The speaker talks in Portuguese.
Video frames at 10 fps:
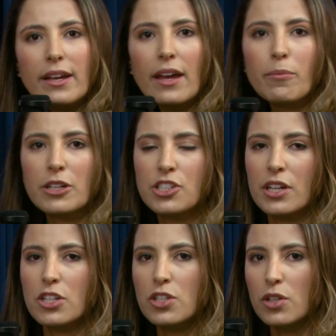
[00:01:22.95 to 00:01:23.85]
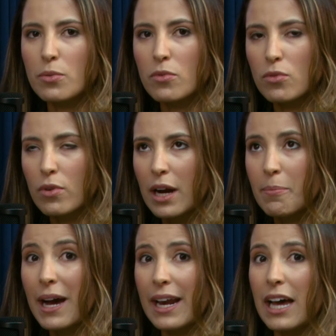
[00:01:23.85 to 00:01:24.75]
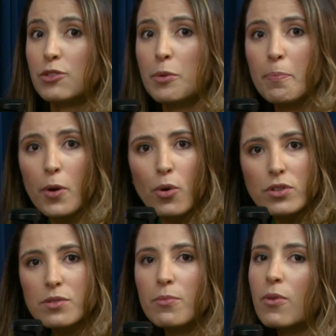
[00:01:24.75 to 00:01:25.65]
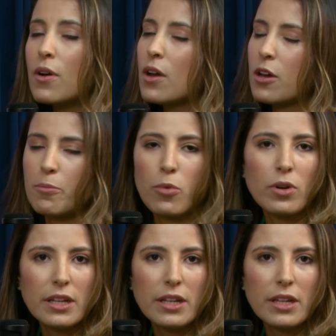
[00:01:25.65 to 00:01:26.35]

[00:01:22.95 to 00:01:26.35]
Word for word: que é uma dica de lugar barato e próximo. Bolívia.